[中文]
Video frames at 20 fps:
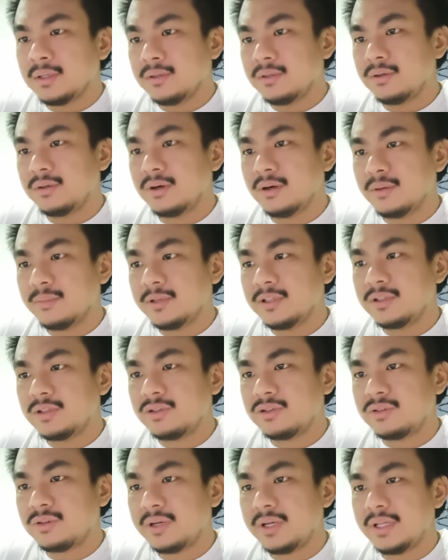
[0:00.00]
如果我们
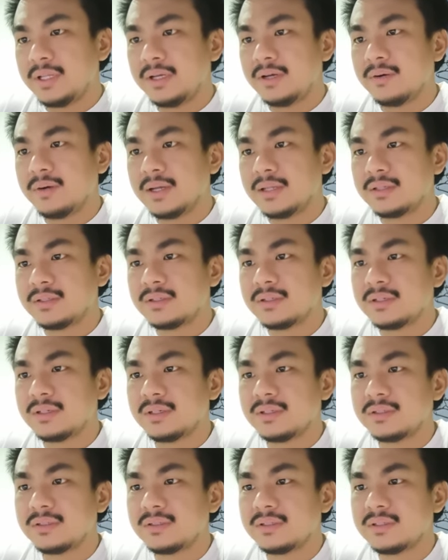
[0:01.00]
trading 的话，这
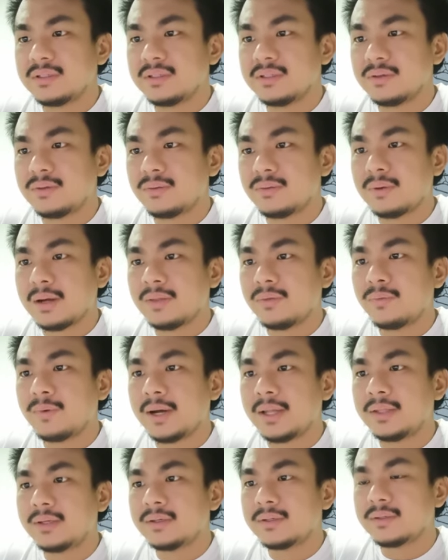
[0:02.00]
个是弯
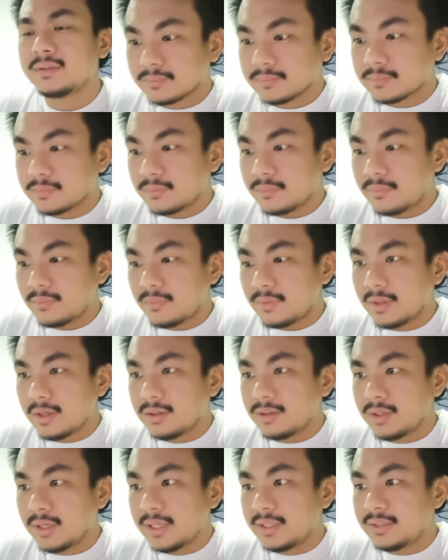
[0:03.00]
弯哦。
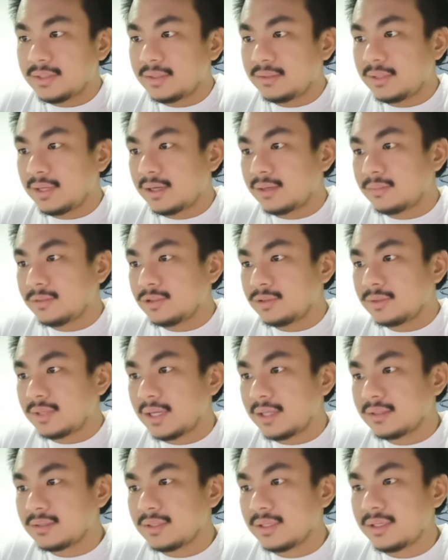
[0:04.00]
所以接下来我们就
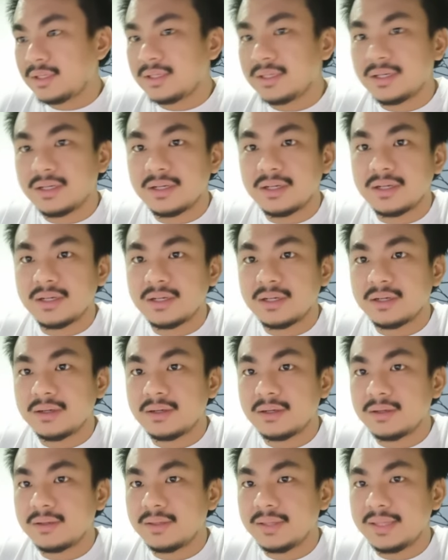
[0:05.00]
看这个